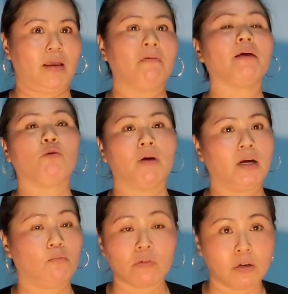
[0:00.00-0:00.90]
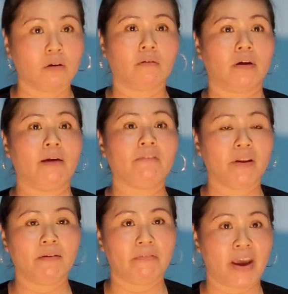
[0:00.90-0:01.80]
Em ở đây một mình không có được, em
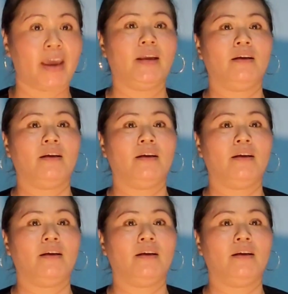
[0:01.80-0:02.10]
phải đi về.